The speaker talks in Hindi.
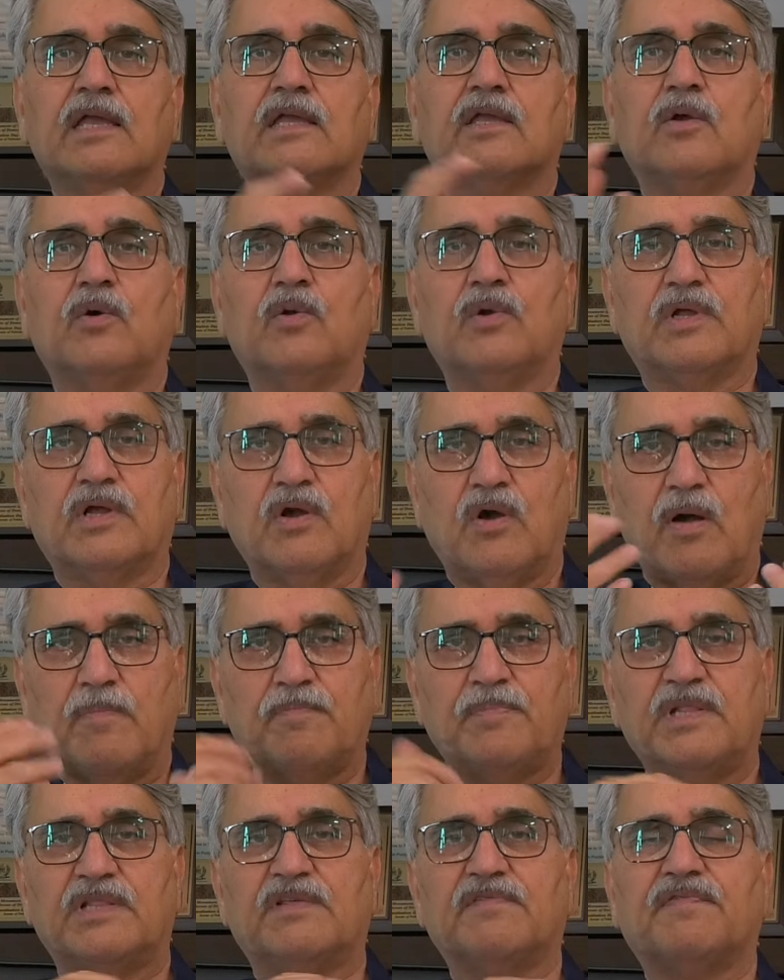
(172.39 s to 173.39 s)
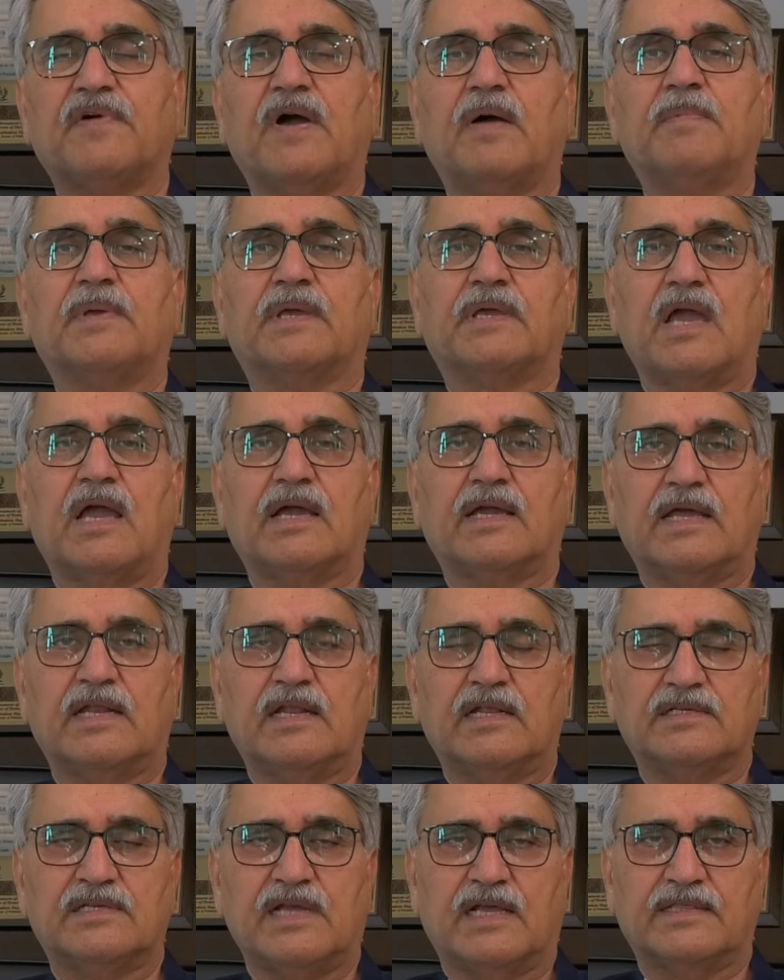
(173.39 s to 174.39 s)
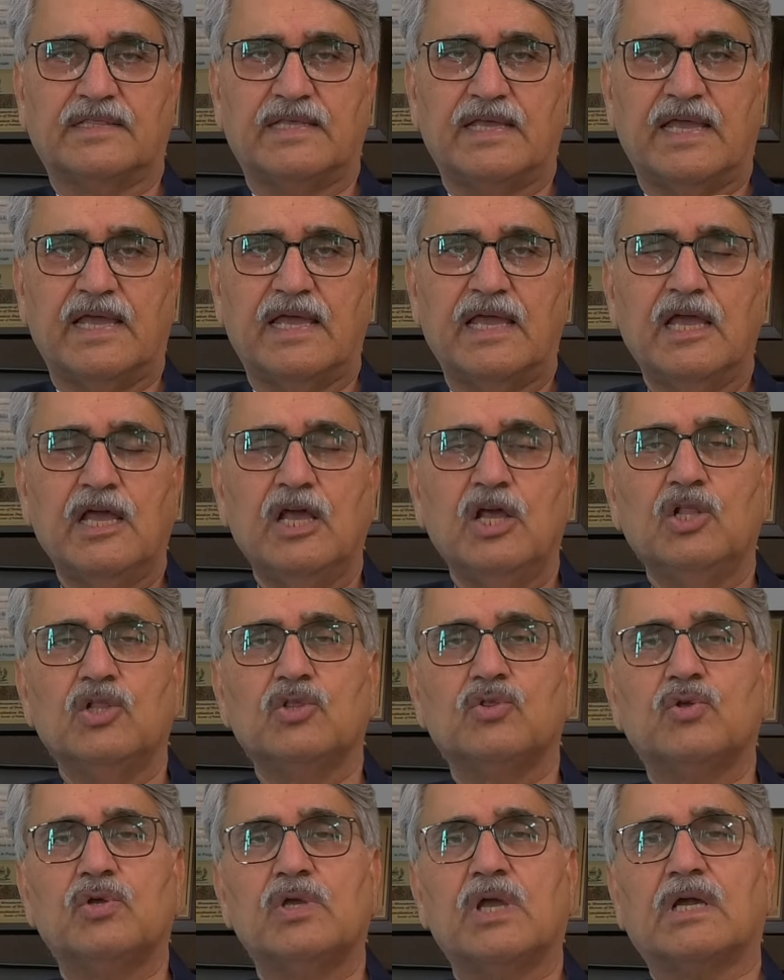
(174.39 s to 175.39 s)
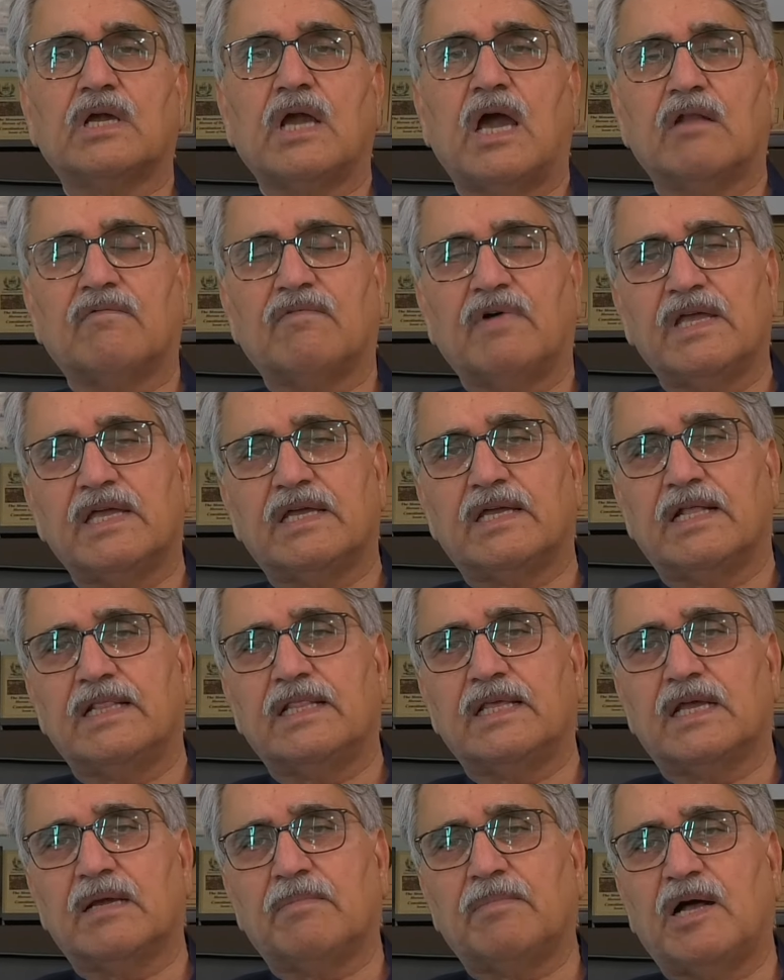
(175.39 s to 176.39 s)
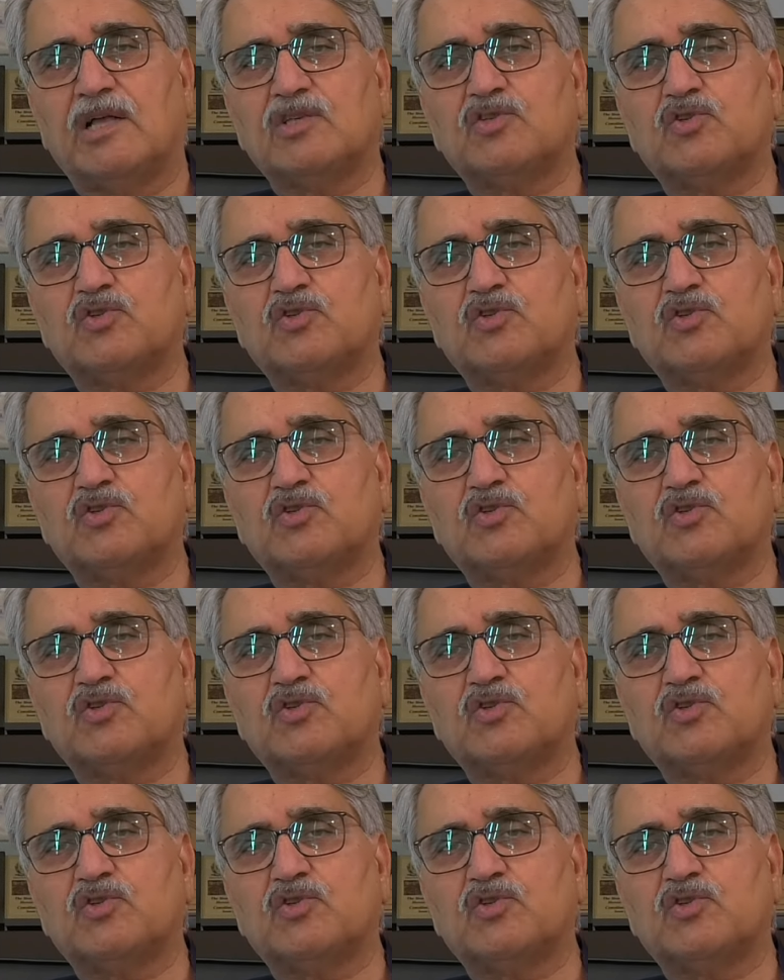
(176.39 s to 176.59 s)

कि उनको अपने दिफा में क्या कहना चाहते हैं तो ये कार्रवाई करने के बाद